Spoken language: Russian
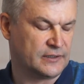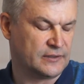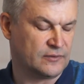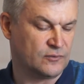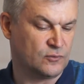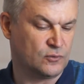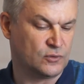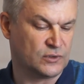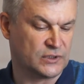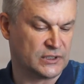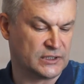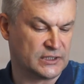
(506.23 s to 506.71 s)

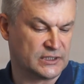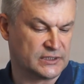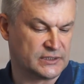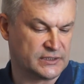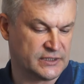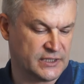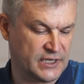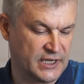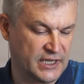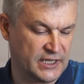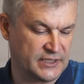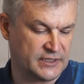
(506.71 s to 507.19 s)
Вот.
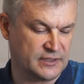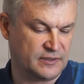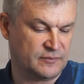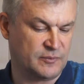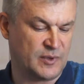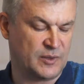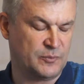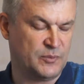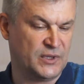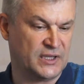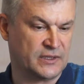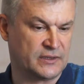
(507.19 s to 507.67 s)
Третий
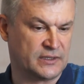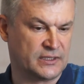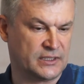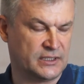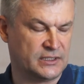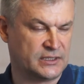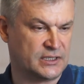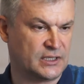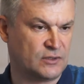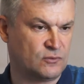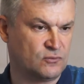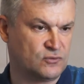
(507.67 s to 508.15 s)
момент –
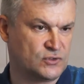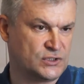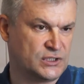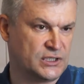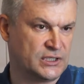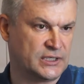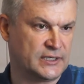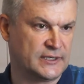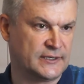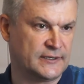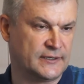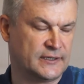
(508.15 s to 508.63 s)
это
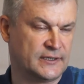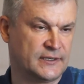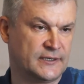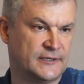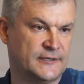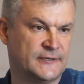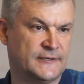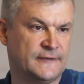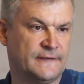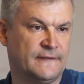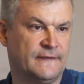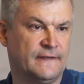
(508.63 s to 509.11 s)

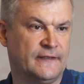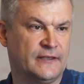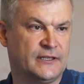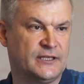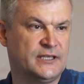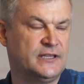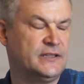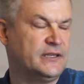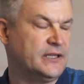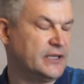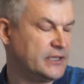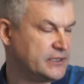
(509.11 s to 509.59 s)
уже
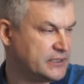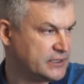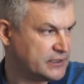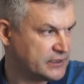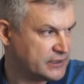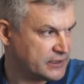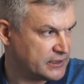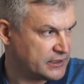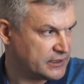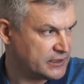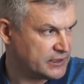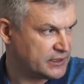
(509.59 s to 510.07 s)

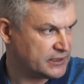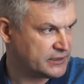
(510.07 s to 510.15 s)
генетика,